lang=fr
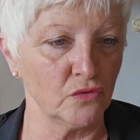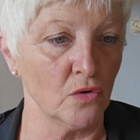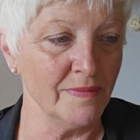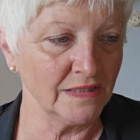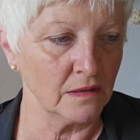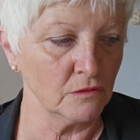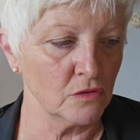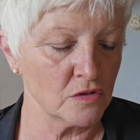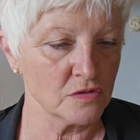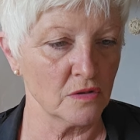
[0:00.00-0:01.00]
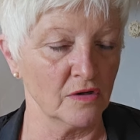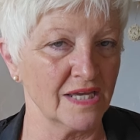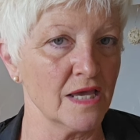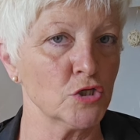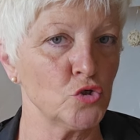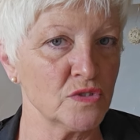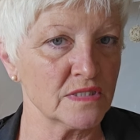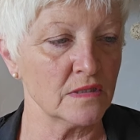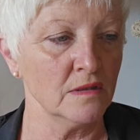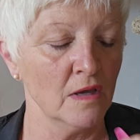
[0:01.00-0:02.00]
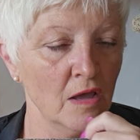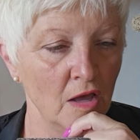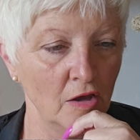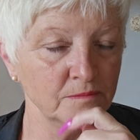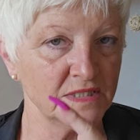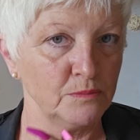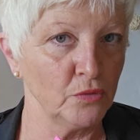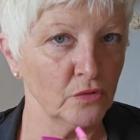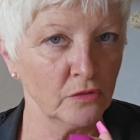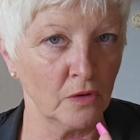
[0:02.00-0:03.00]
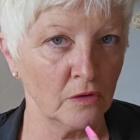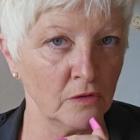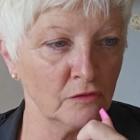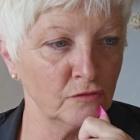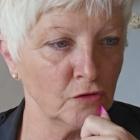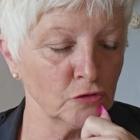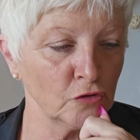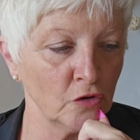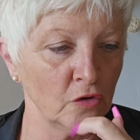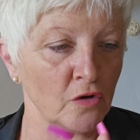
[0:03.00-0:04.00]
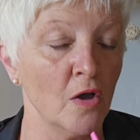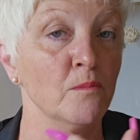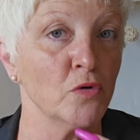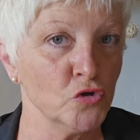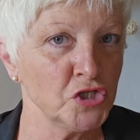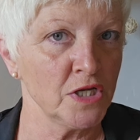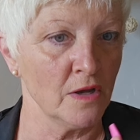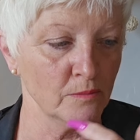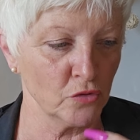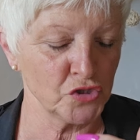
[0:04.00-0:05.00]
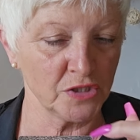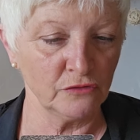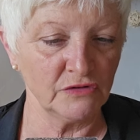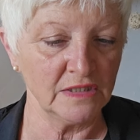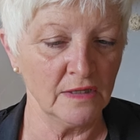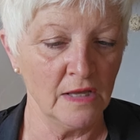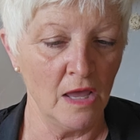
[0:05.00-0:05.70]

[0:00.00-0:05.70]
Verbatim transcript: vous remettre en cause, réajuster un petit peu euh, votre, un projet, un projet de vie.